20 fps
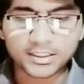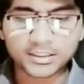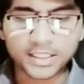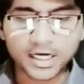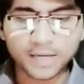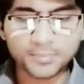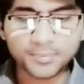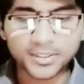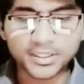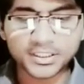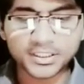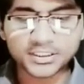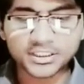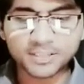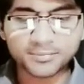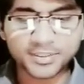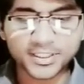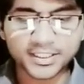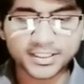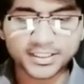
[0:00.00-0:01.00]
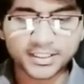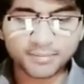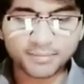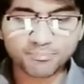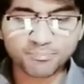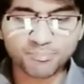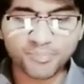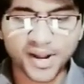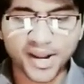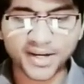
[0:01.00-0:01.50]
या फिर नीचे में देखिए
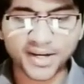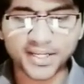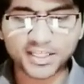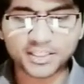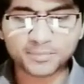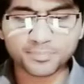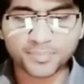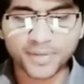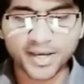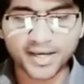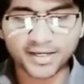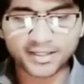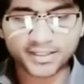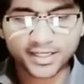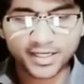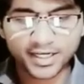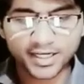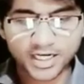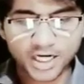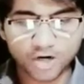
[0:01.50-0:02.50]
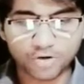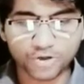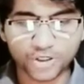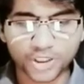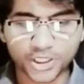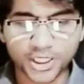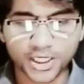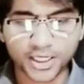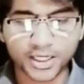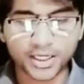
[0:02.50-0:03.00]
मैनेज बैंक अकाउंट
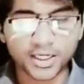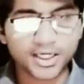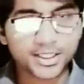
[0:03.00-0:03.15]
का